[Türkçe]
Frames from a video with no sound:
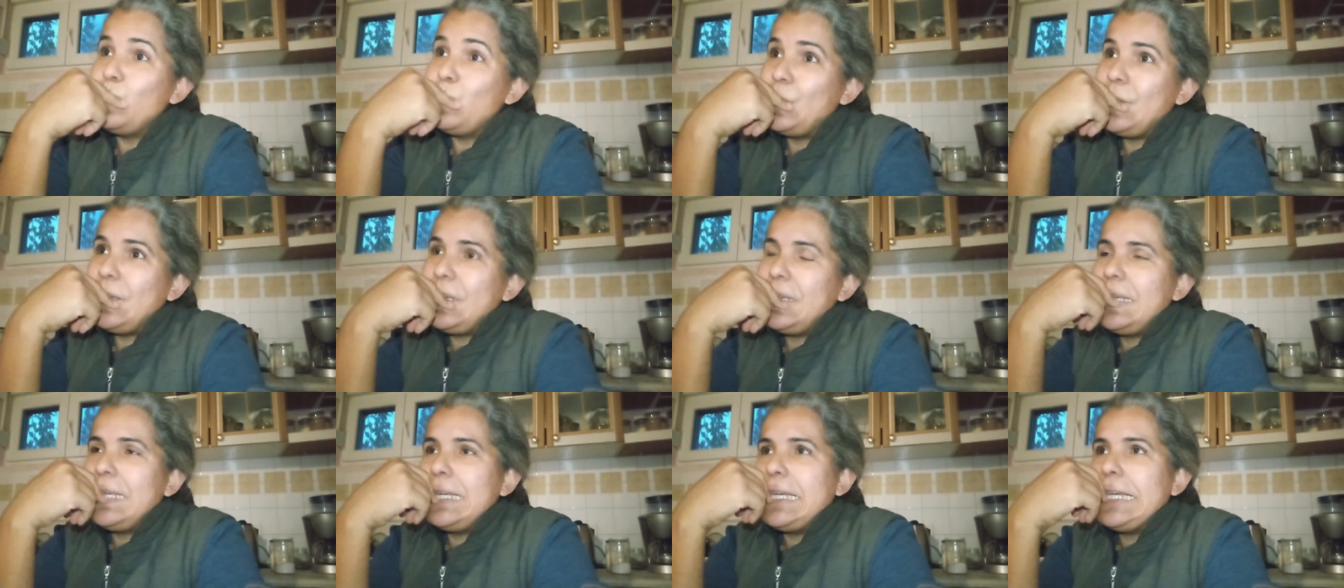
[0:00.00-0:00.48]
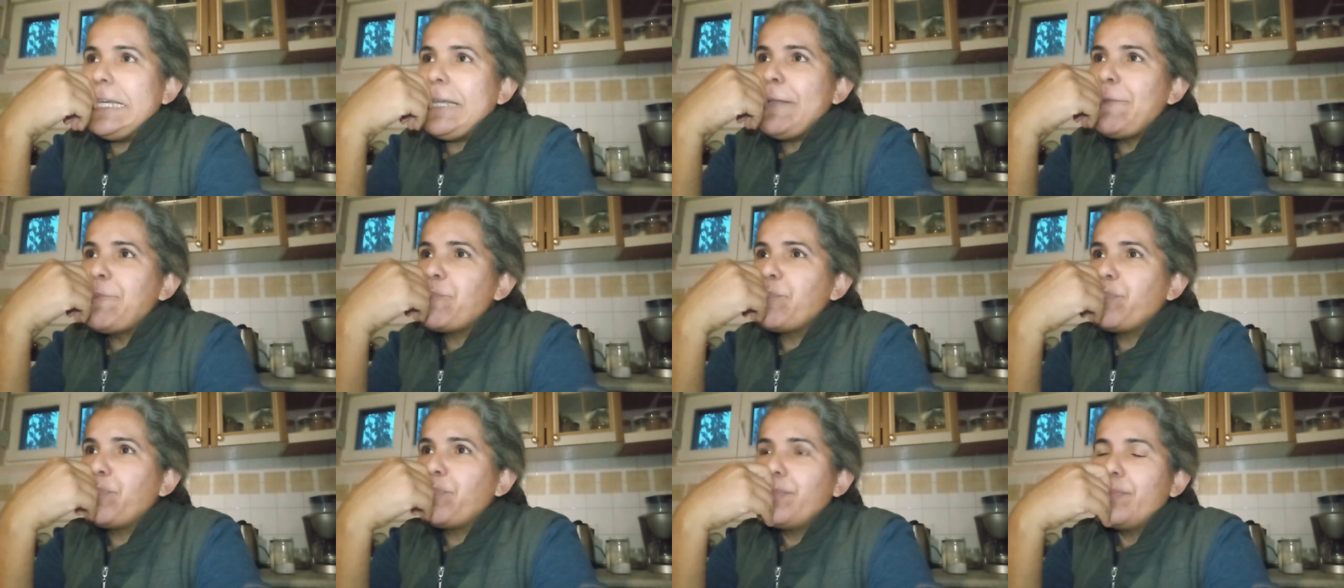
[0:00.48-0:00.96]
Peki,
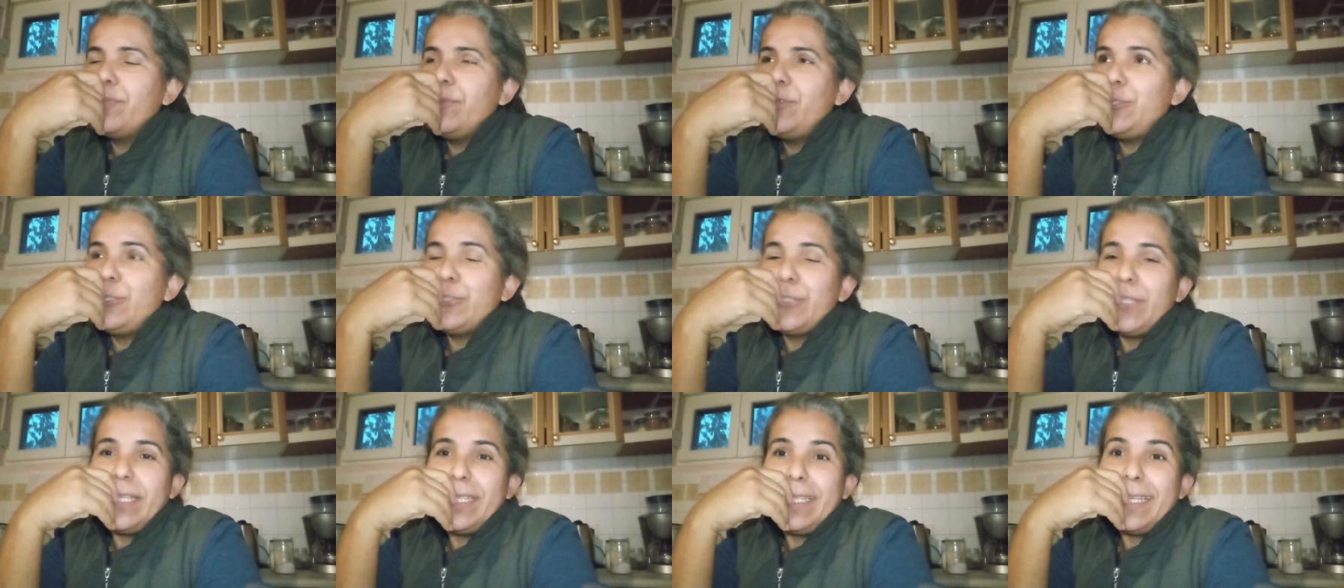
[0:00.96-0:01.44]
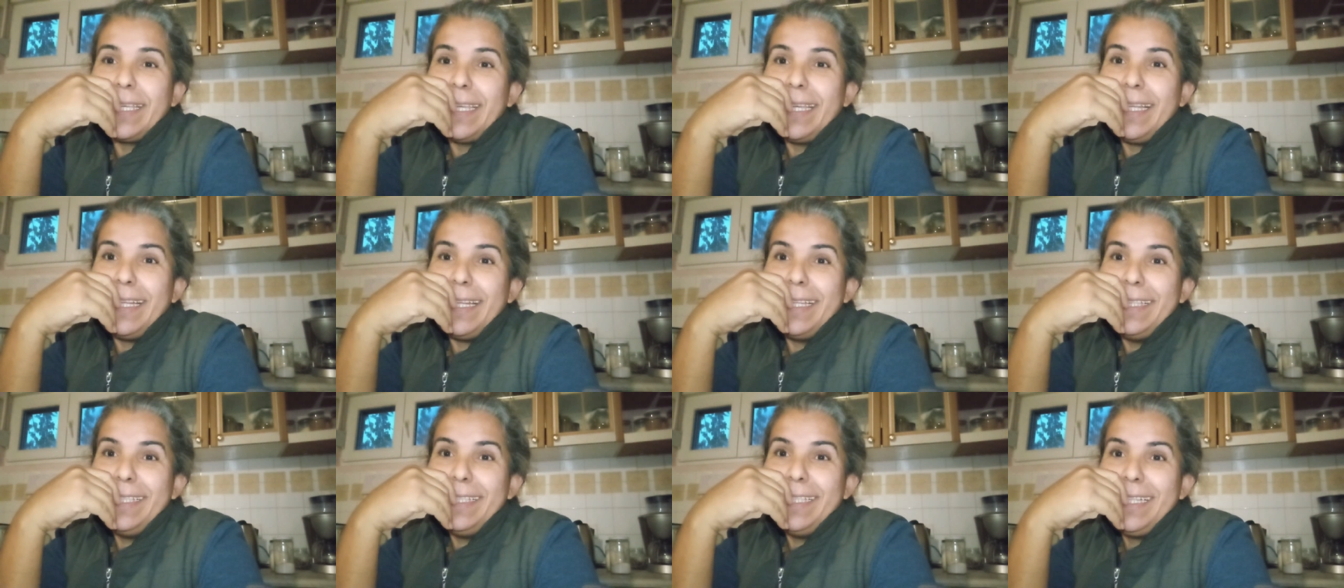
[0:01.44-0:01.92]
Türkiye'den
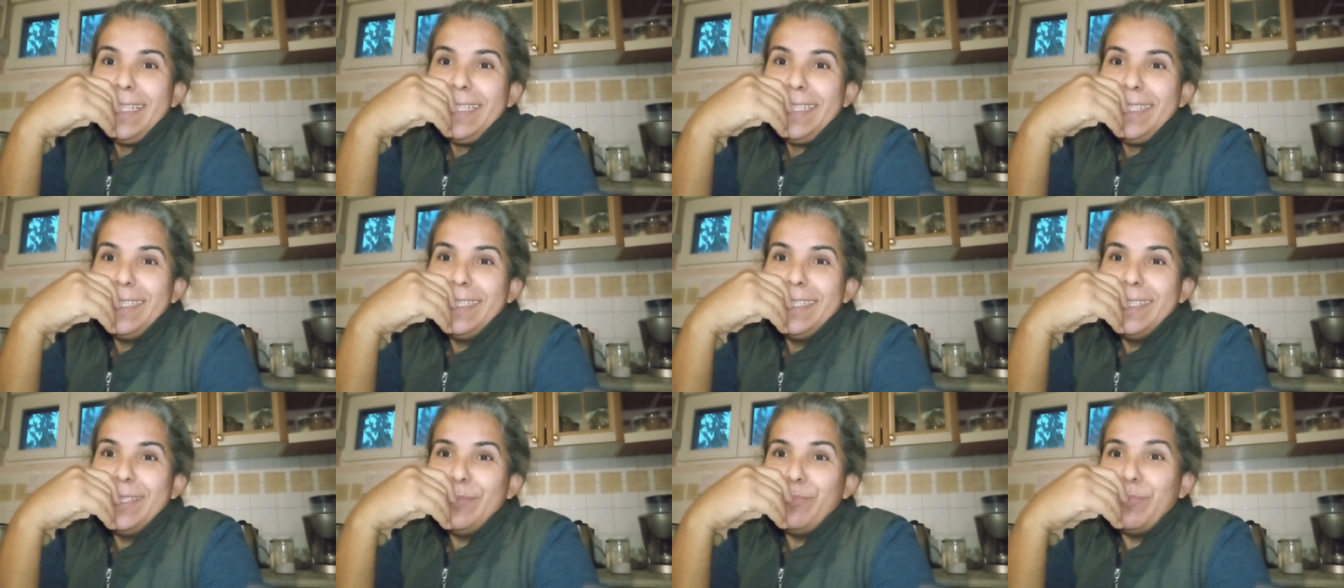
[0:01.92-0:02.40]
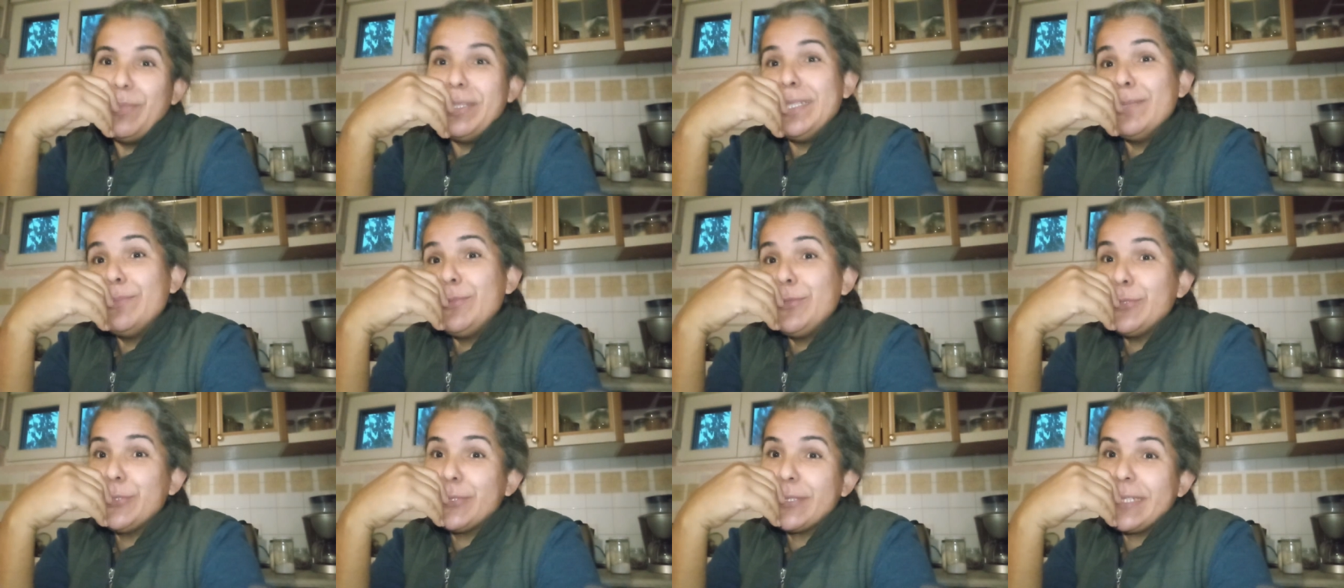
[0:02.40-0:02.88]
gelenler?
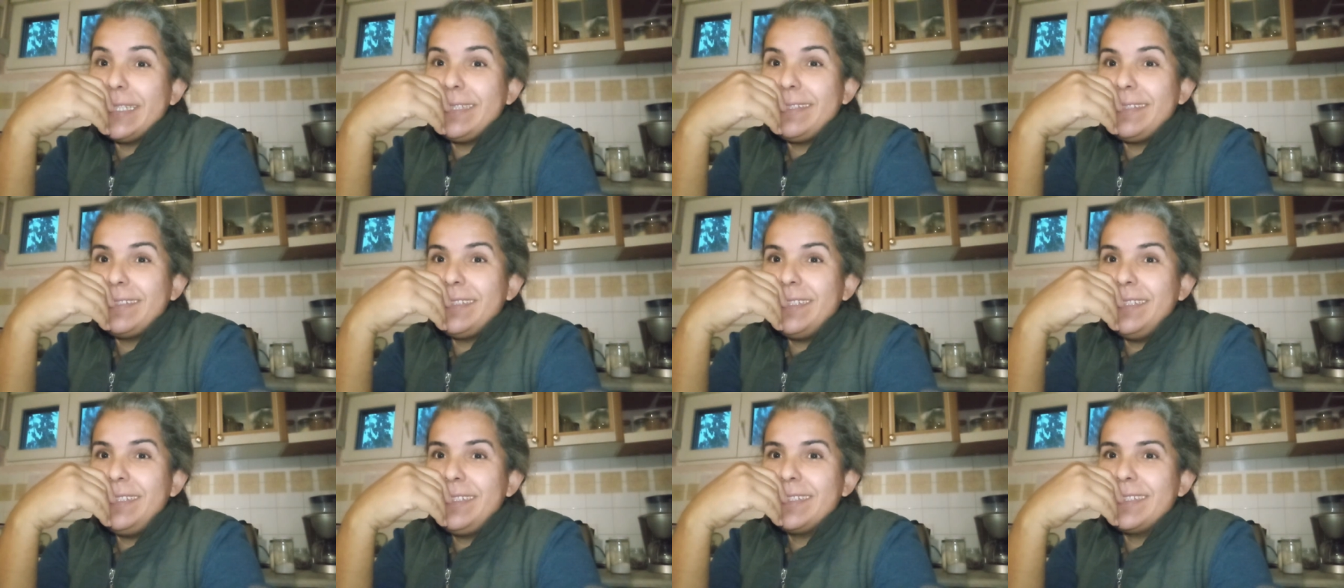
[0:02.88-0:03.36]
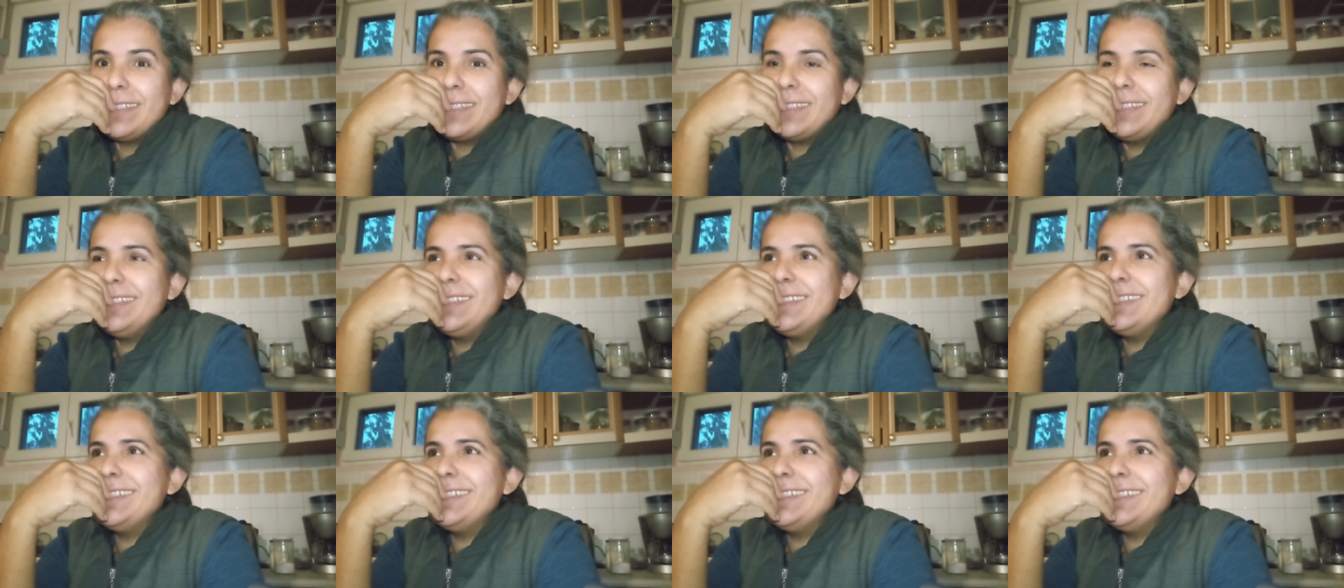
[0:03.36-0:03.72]
Bana bulgur getirsenize.